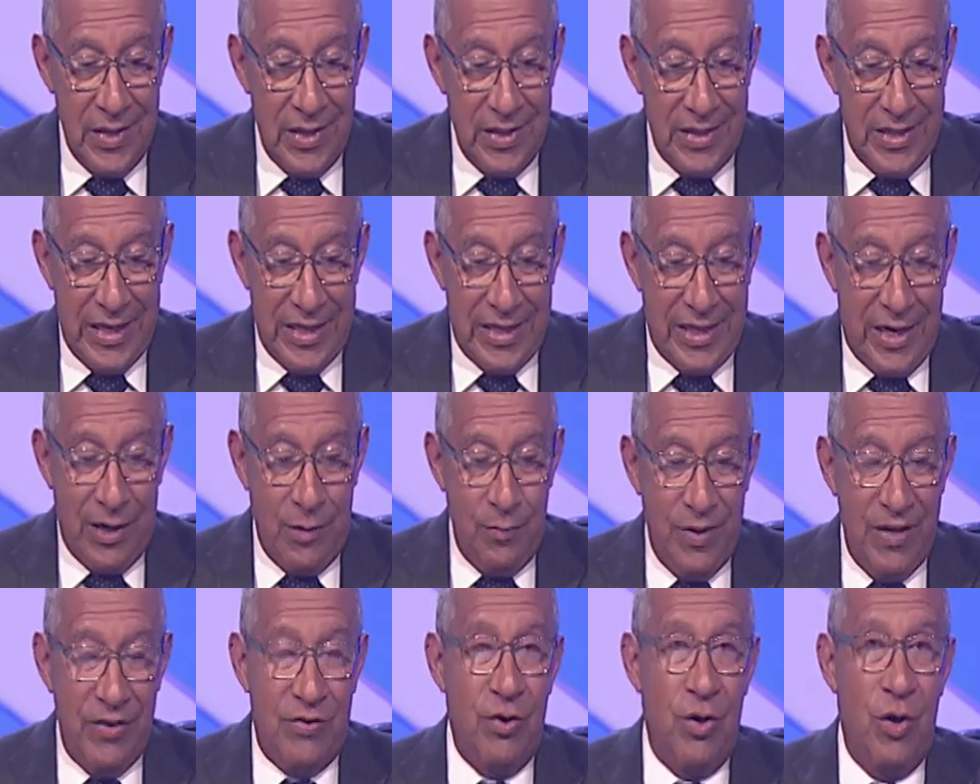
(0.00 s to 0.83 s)
de
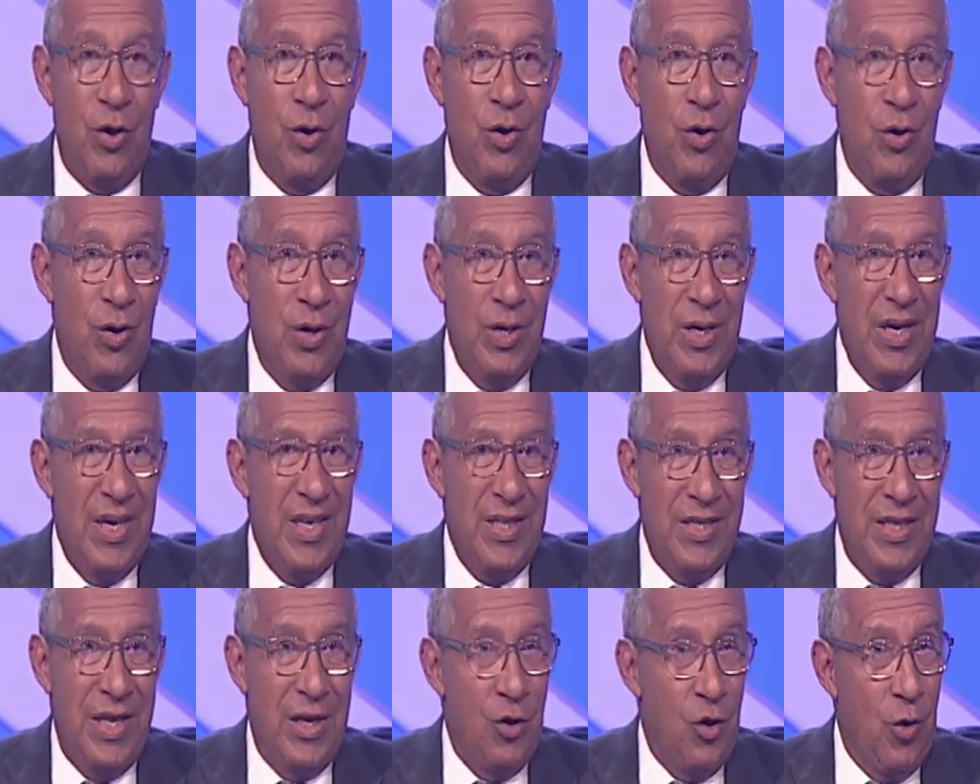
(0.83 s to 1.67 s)
transmisión
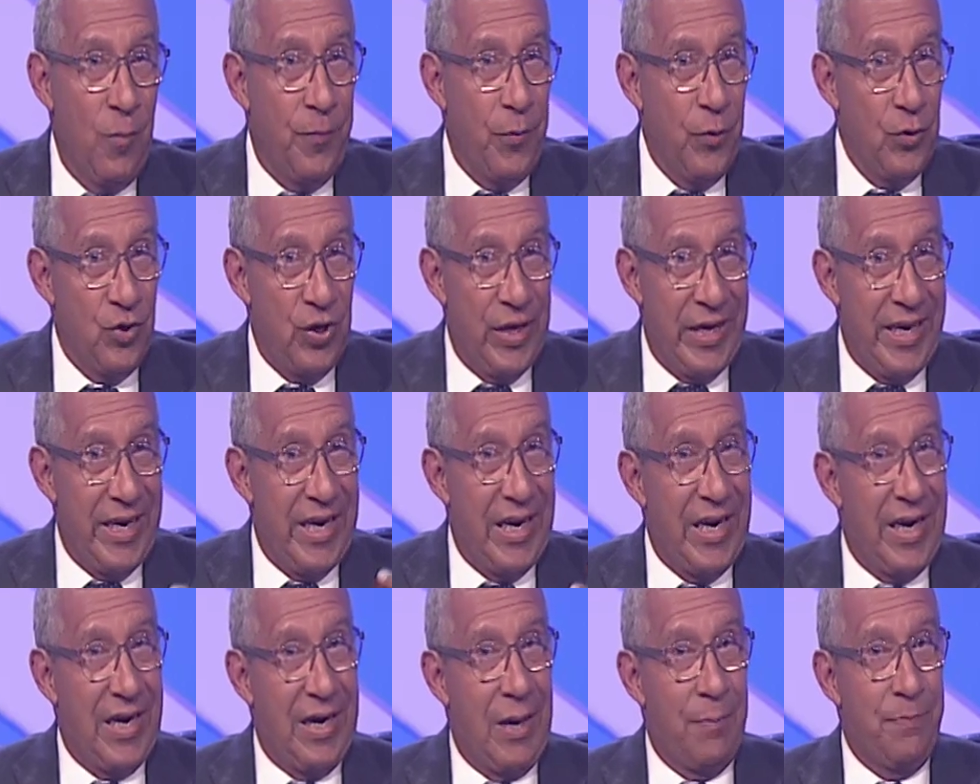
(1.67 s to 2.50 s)
de no poseer
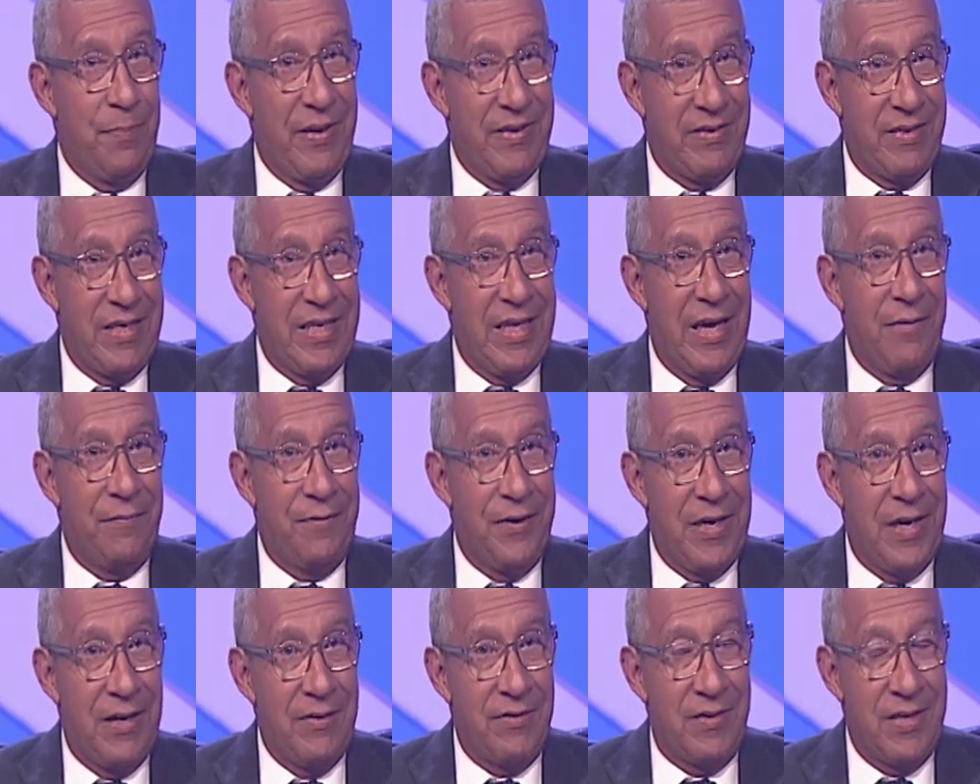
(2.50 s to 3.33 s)
la capacidad
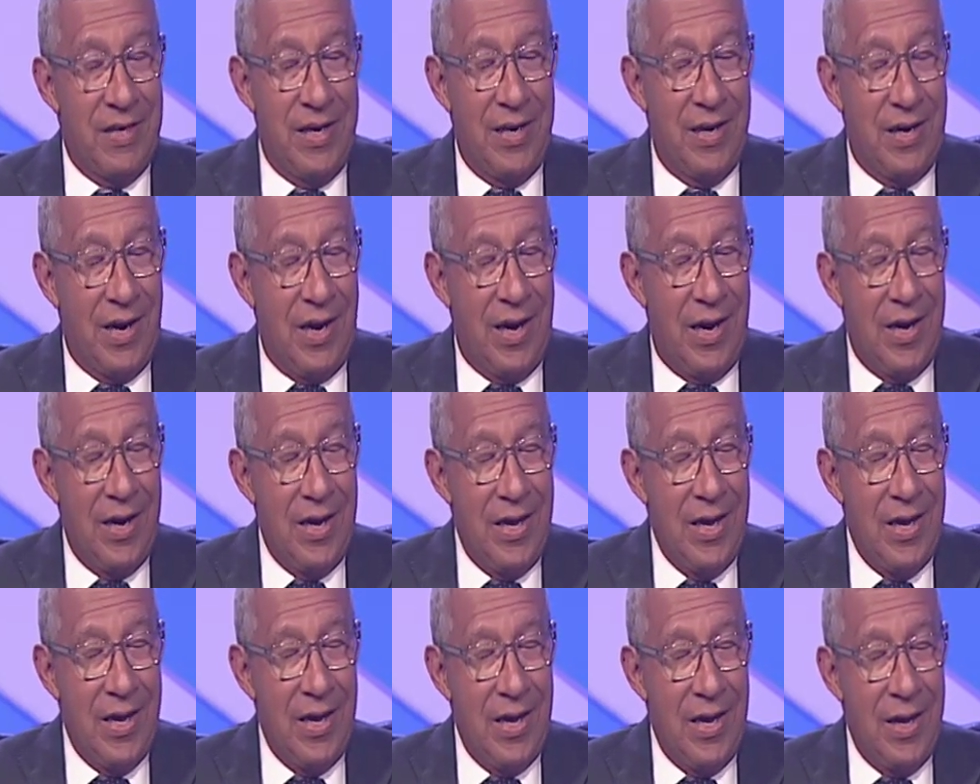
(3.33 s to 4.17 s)
financiera
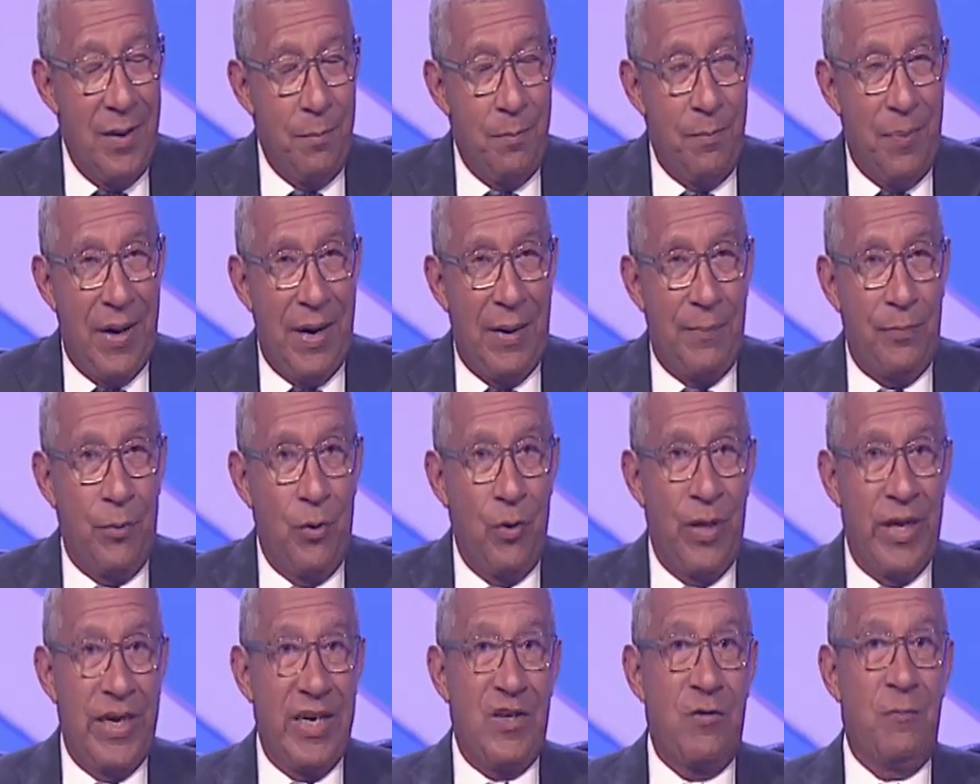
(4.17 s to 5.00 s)
para
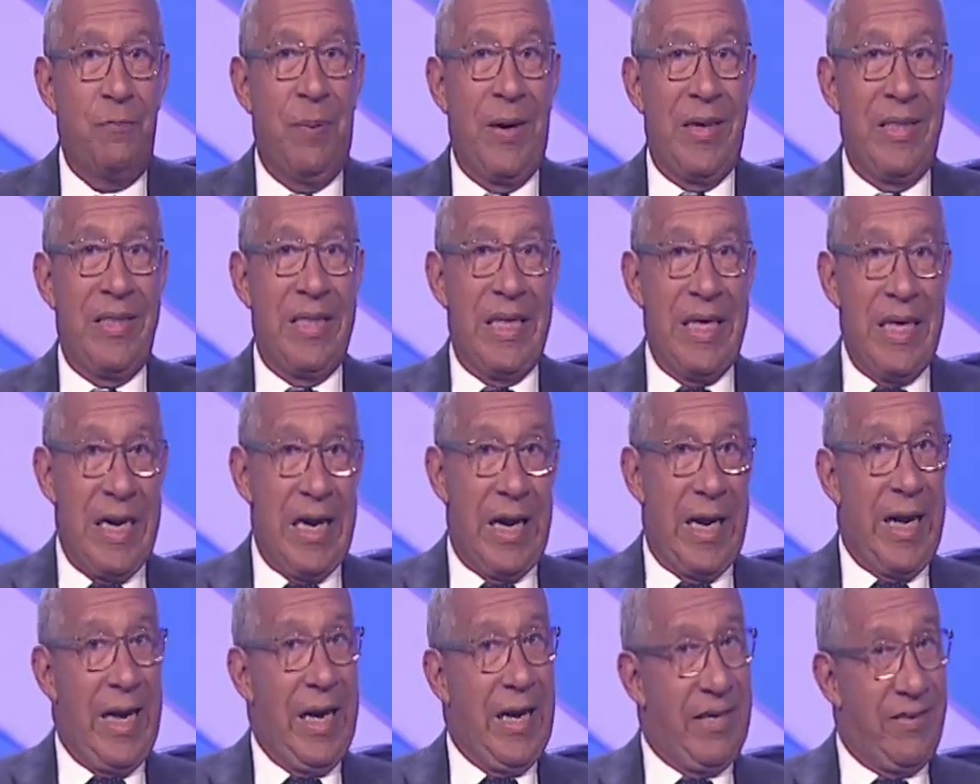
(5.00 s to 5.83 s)
poder
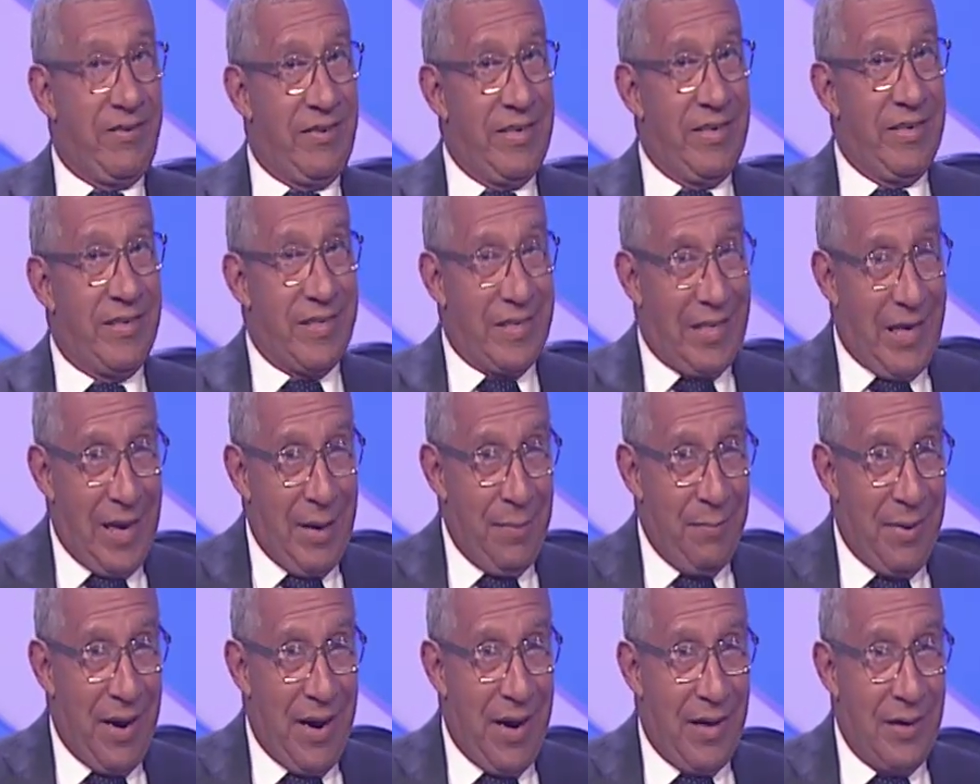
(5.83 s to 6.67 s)
expandir el
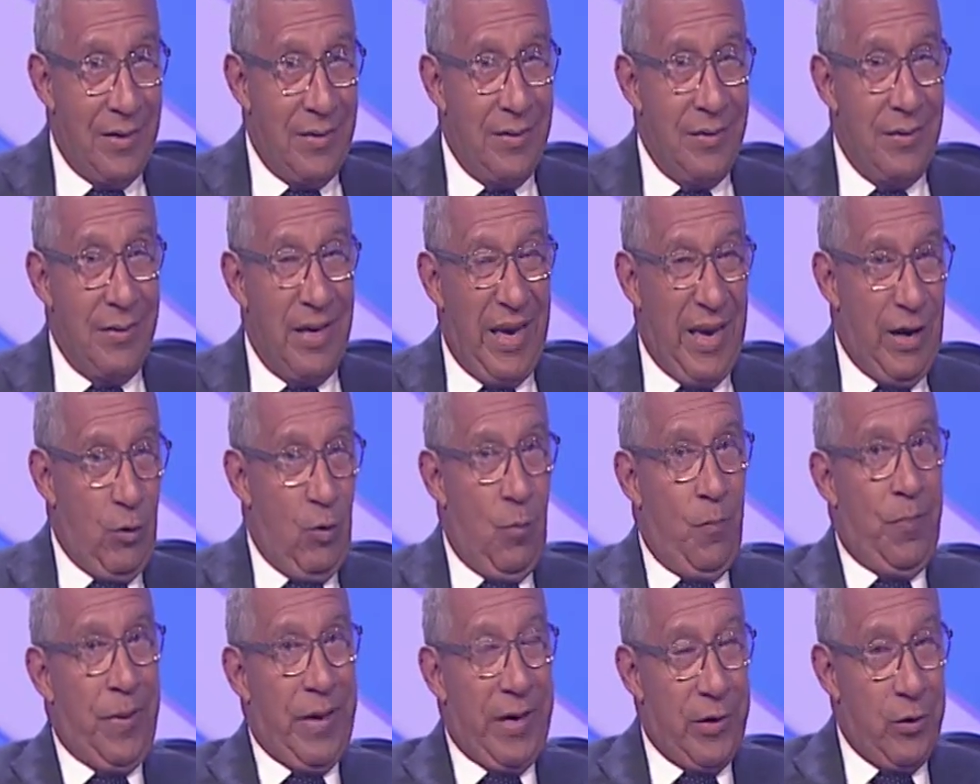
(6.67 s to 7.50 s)
sistema en
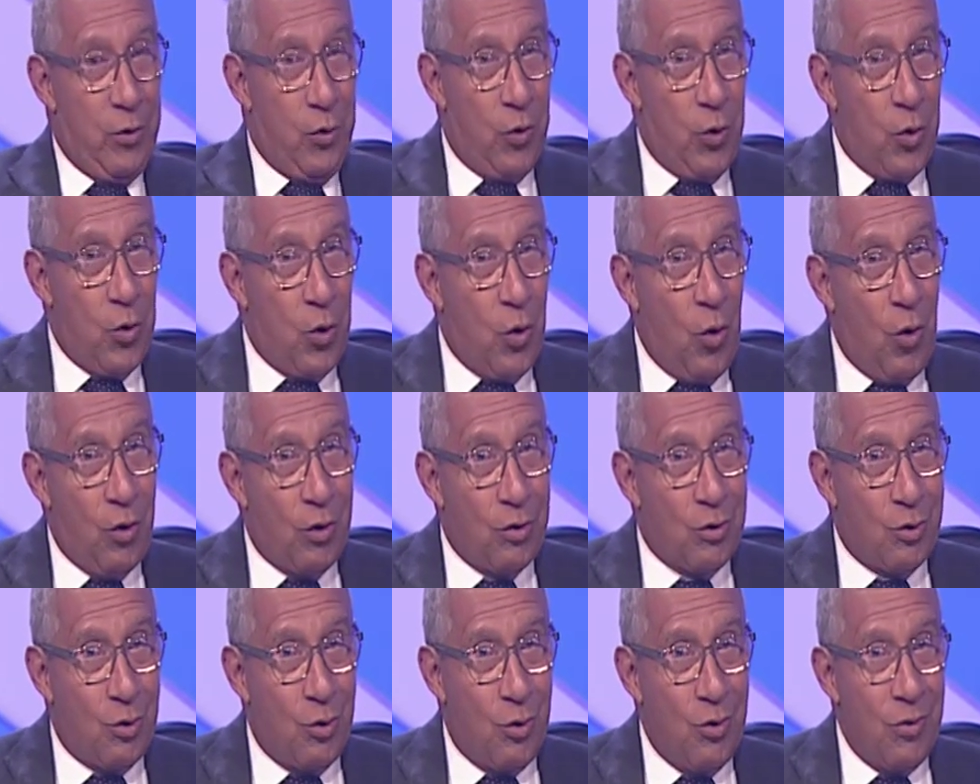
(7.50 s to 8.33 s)
un periodo
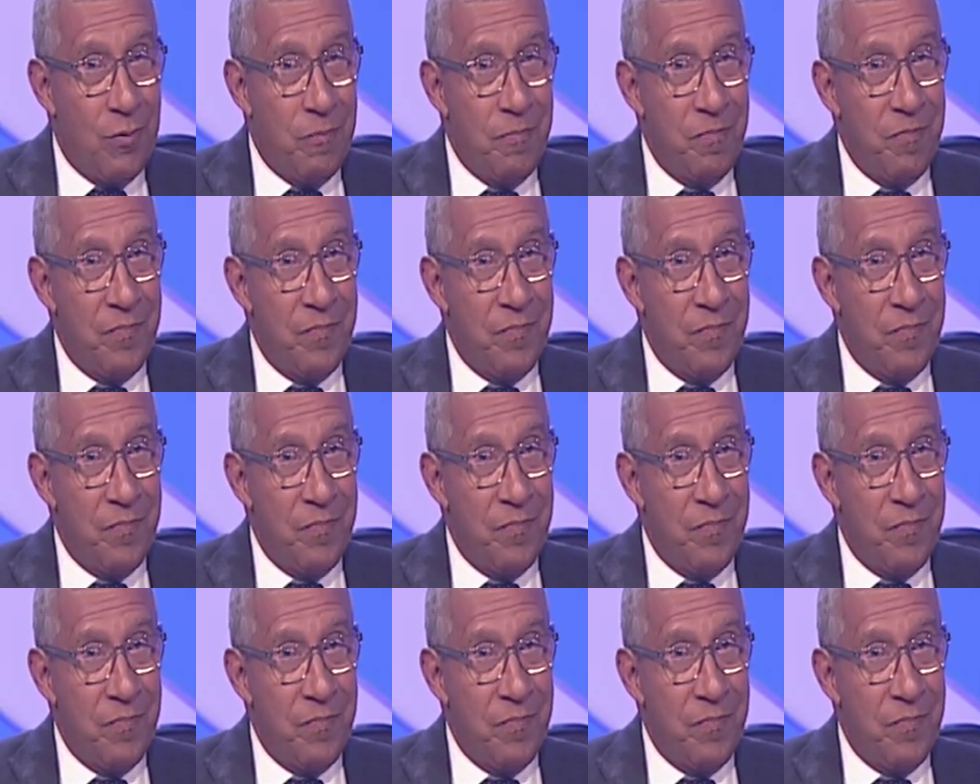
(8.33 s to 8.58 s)
corto